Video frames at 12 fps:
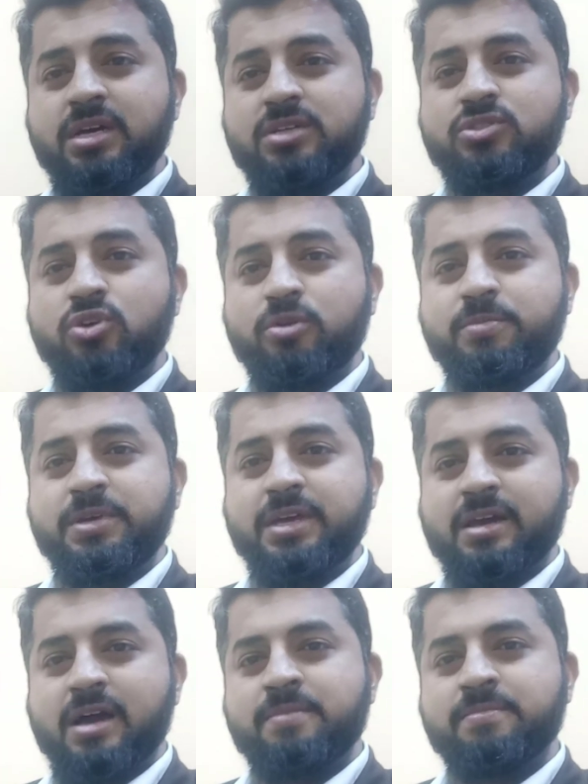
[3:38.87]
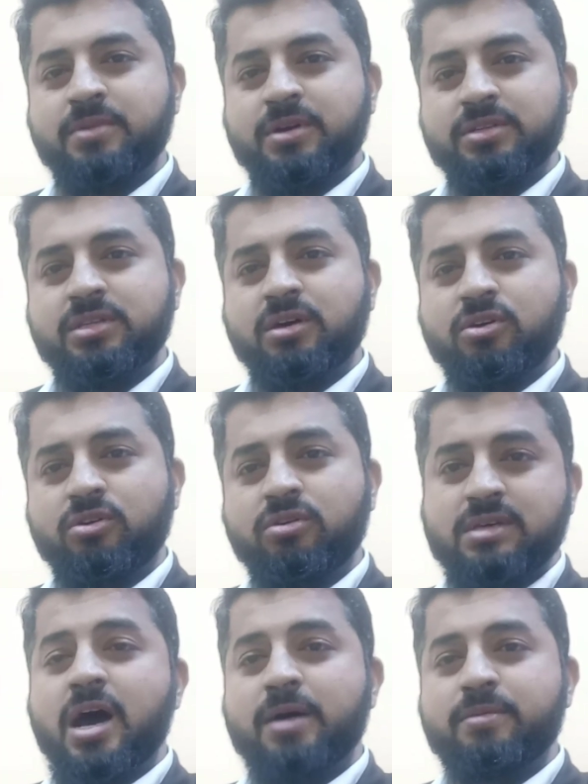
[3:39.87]
या जो भी ये काम करता हो
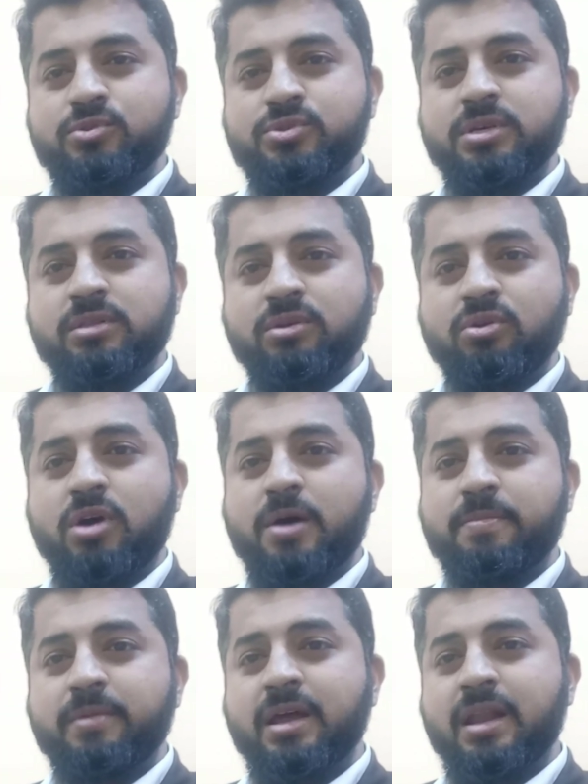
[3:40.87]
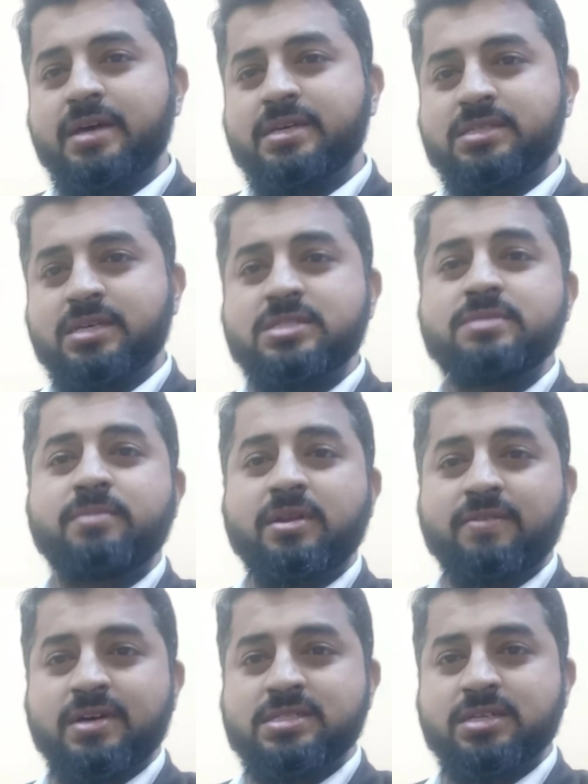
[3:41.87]
आप उसके थ्रू अपना लाइसेंस
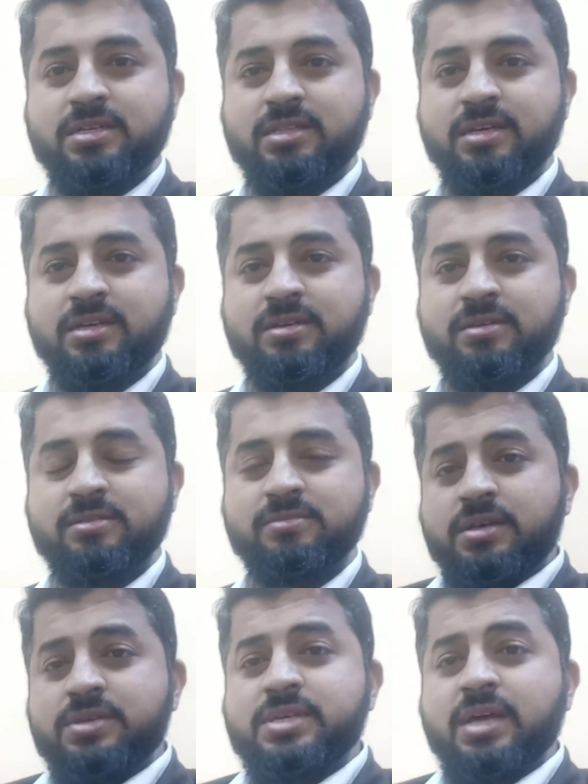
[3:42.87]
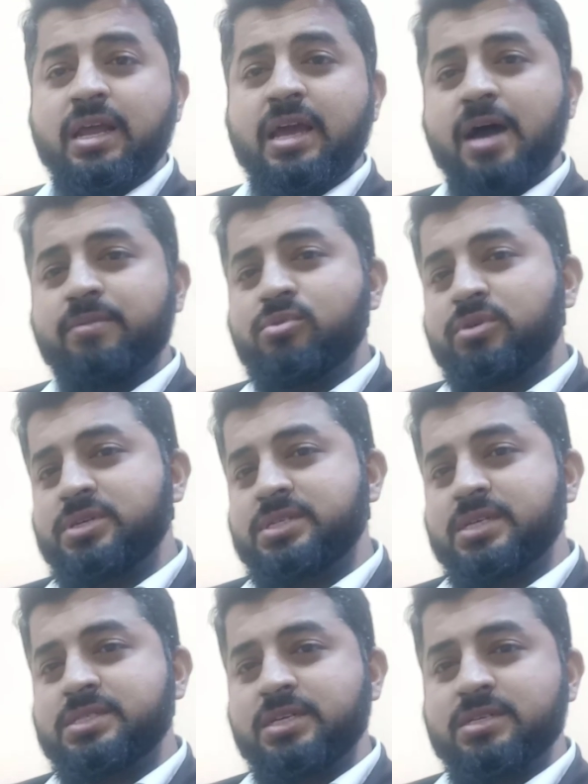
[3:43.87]
बनवा सकते हैं इसके लिए आपको किस
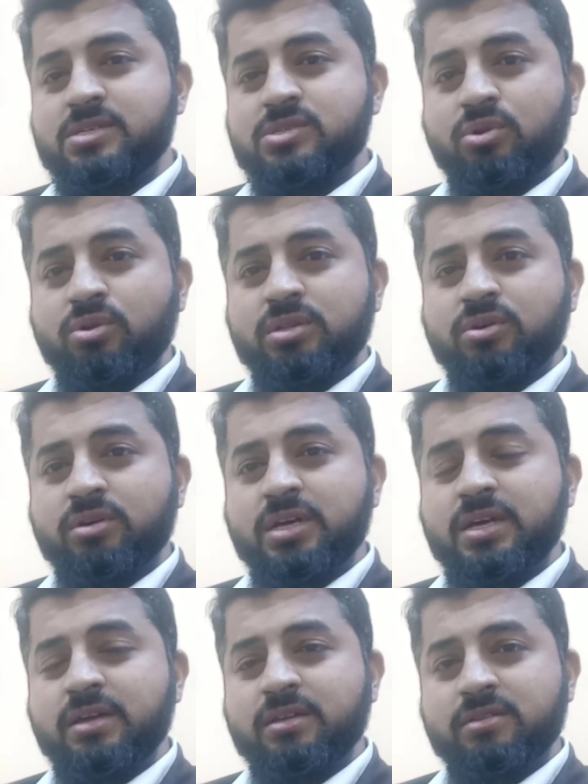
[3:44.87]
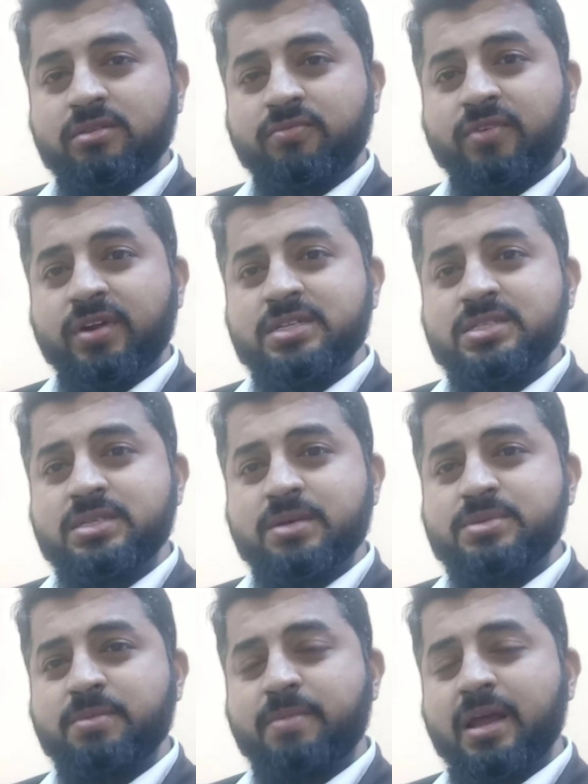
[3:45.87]
किस चीज़ की ज़रूरत होगी फ्रेंड्स
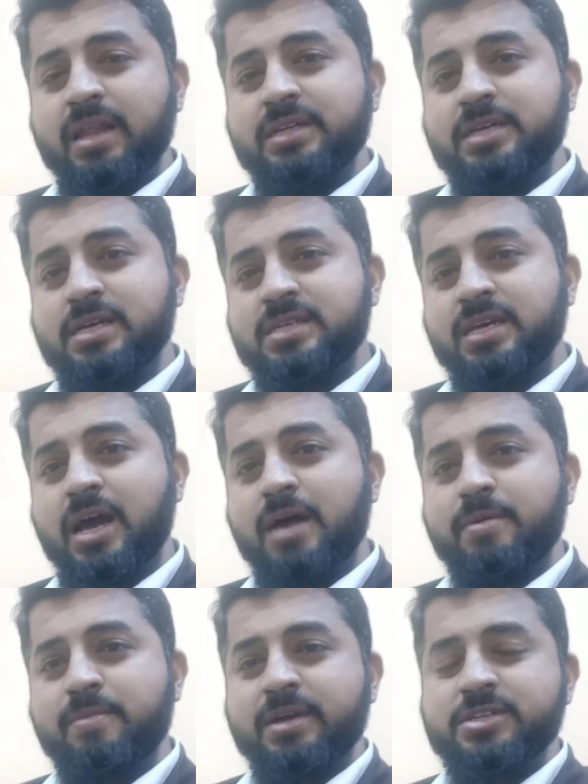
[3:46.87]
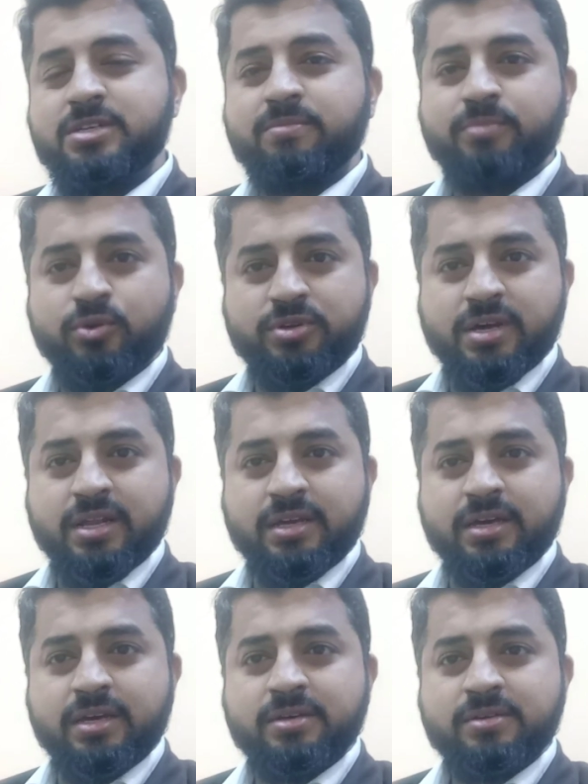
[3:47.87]
सबसे पहले जैसे ही आप एप्लीकेशन पुट
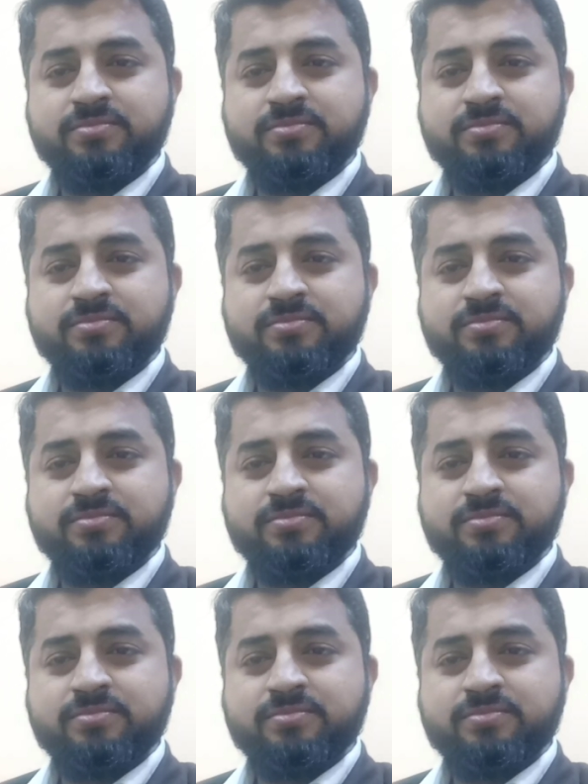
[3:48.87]
करेंगे